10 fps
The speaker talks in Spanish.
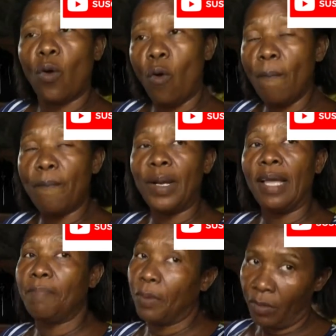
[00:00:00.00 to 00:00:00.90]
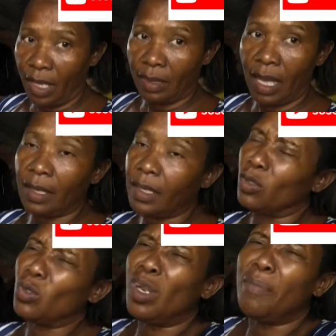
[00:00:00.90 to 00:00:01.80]
cumpla y prometa, que
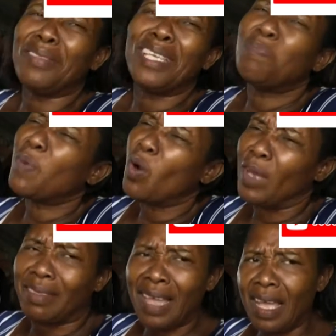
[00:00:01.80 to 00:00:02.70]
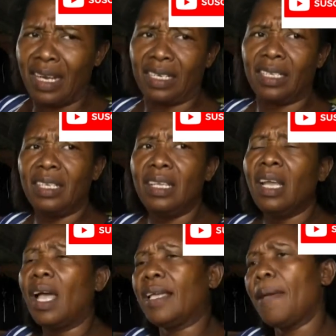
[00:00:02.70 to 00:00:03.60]
no solamente es prometer,
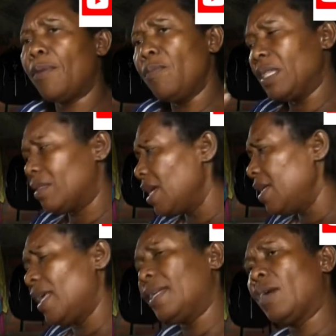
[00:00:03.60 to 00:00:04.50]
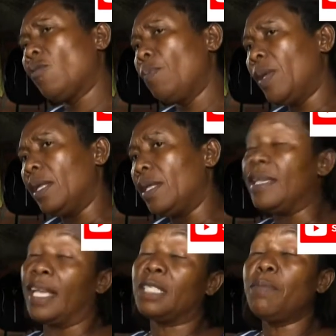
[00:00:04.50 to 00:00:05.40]
hay que prometer y hay que cumplir,
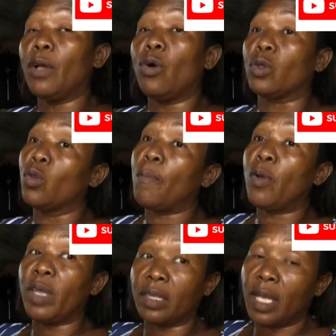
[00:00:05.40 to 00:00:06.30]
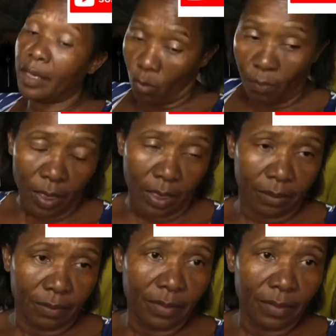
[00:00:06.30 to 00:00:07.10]
y es mejor no prometer y cumplir.